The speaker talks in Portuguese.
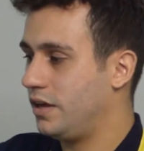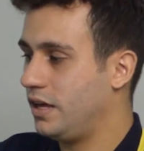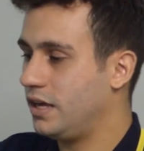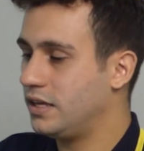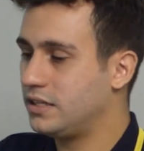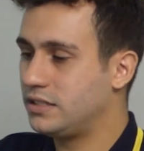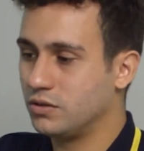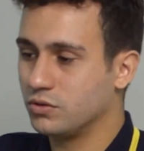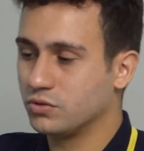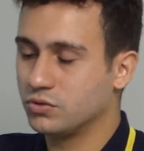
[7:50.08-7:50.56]

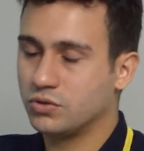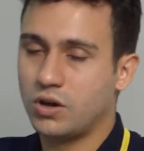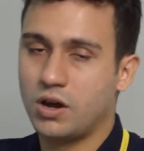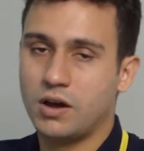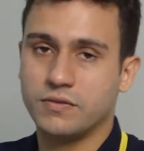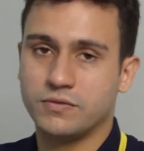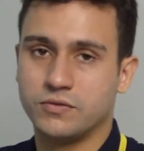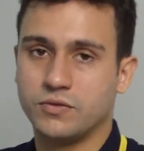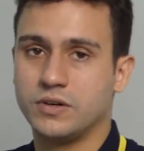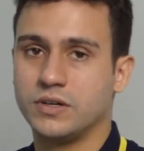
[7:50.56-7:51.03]
Esse é o
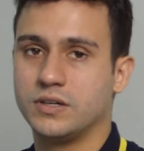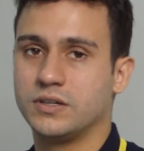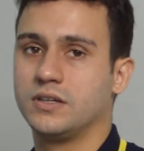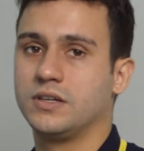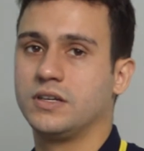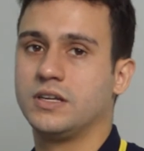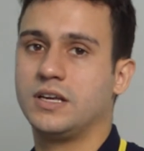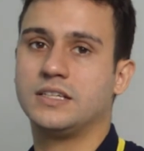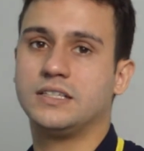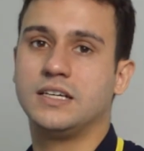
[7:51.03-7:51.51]

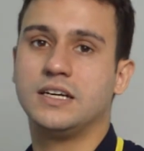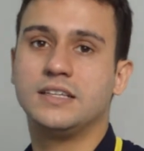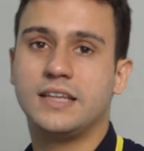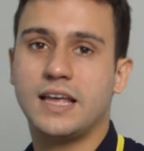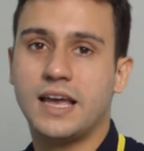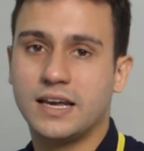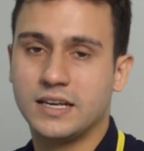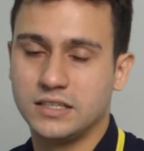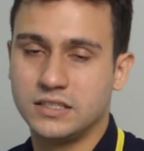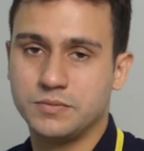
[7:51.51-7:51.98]
software que a
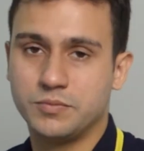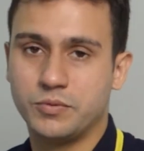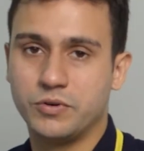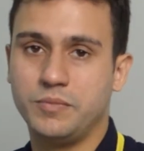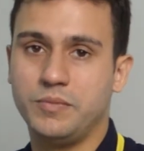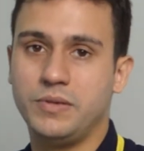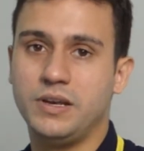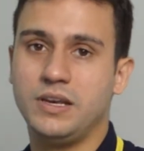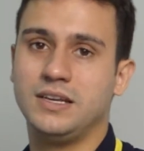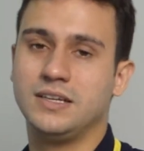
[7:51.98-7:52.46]
Gertec
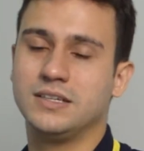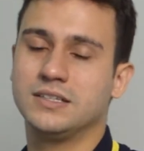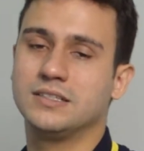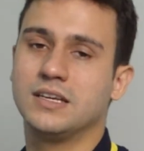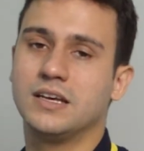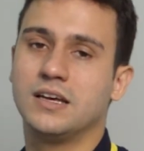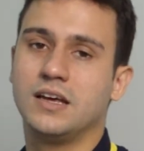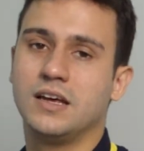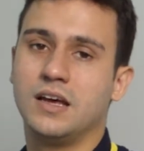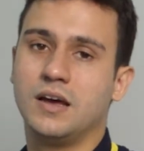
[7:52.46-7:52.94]

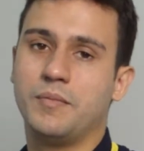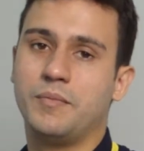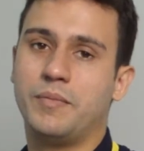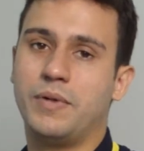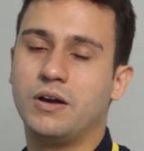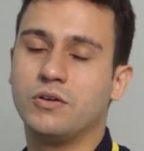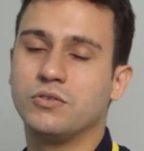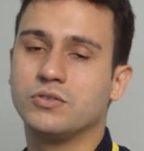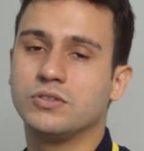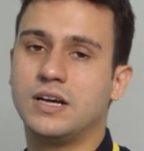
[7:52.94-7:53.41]
disponibiliza
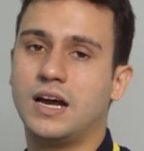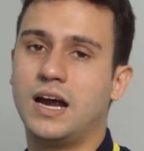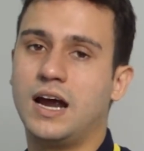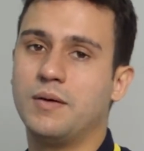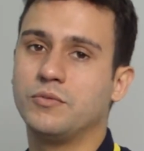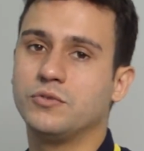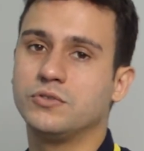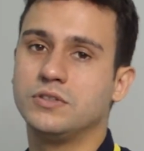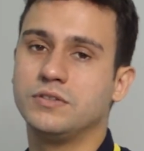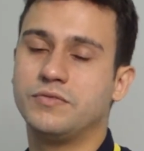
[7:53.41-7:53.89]
para
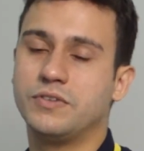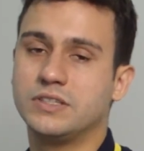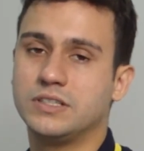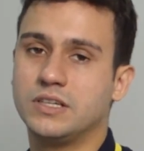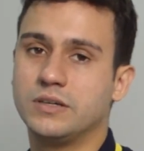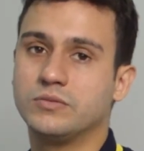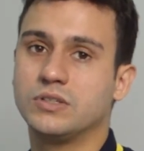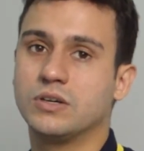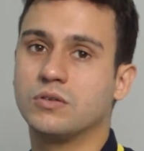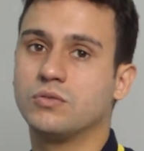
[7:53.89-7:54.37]
usarmos e
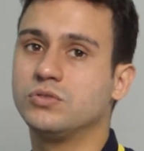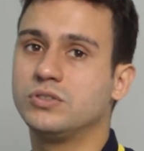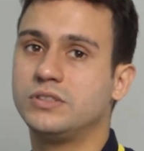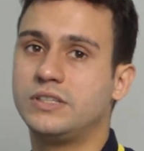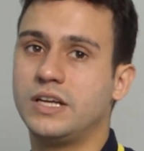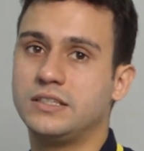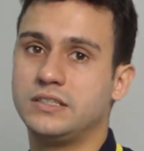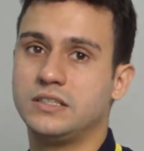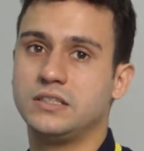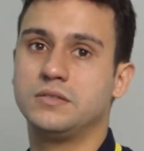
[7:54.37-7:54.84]
fazermos alguns
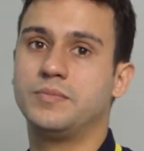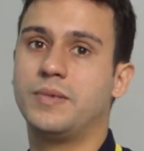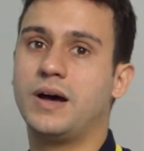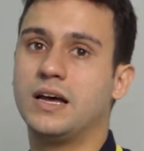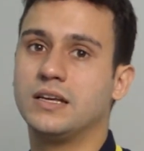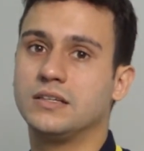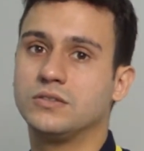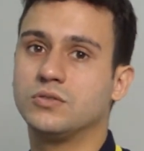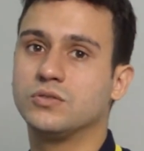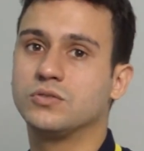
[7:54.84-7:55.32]
testes
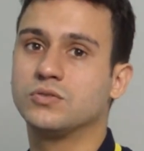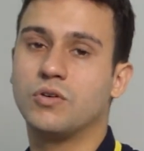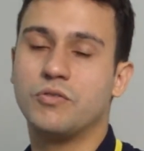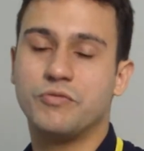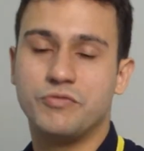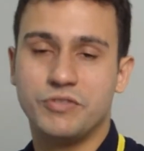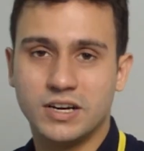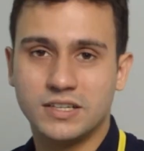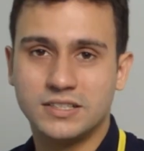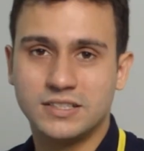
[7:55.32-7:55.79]
básicos.
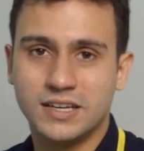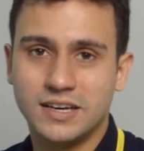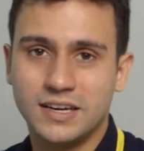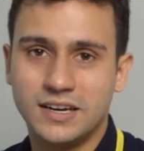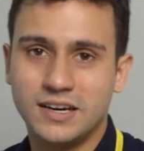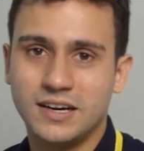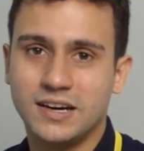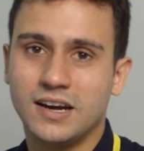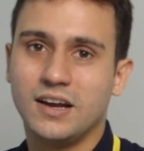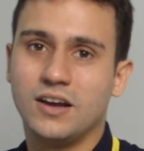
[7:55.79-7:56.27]
Confira a
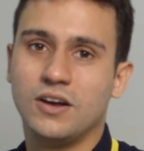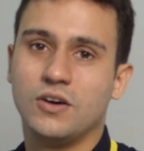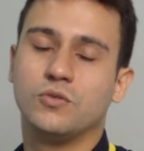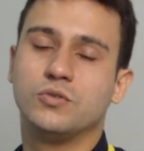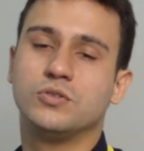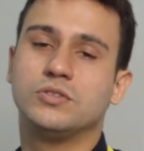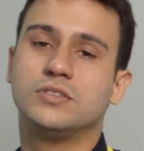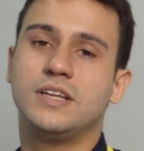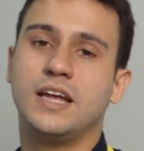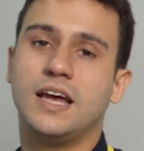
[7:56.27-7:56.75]
seguir
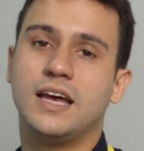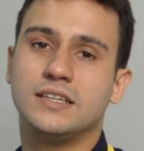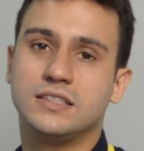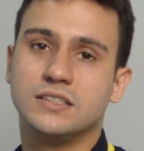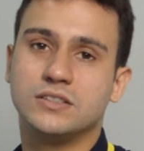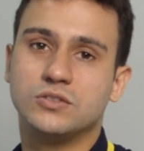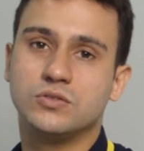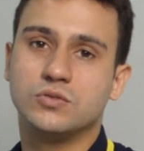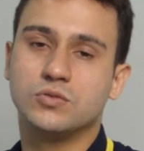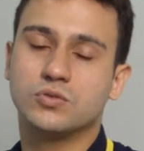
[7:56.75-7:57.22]
os
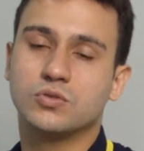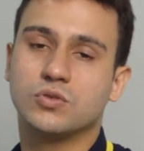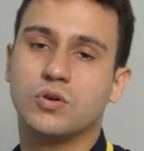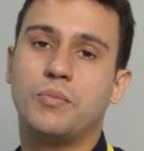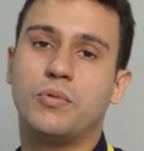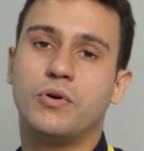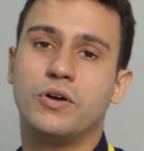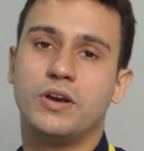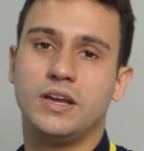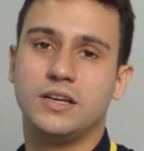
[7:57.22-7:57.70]
testes nos
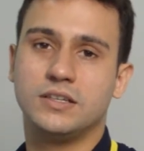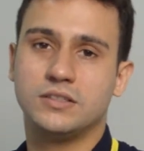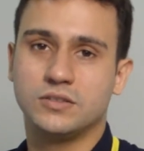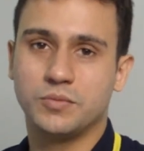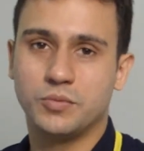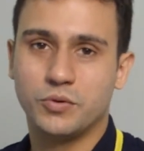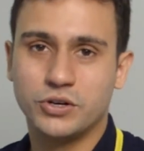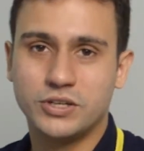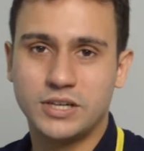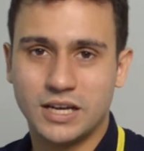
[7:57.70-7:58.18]
componentes
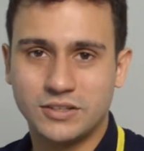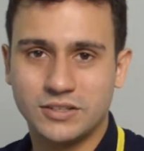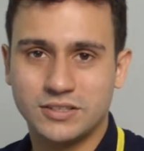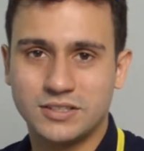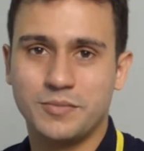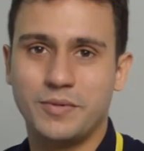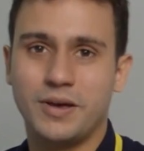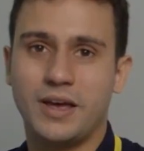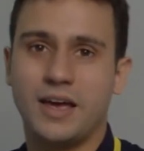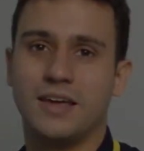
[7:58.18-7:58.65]
do projeto
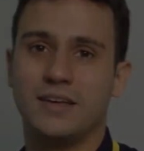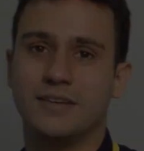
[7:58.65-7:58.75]
ACBR.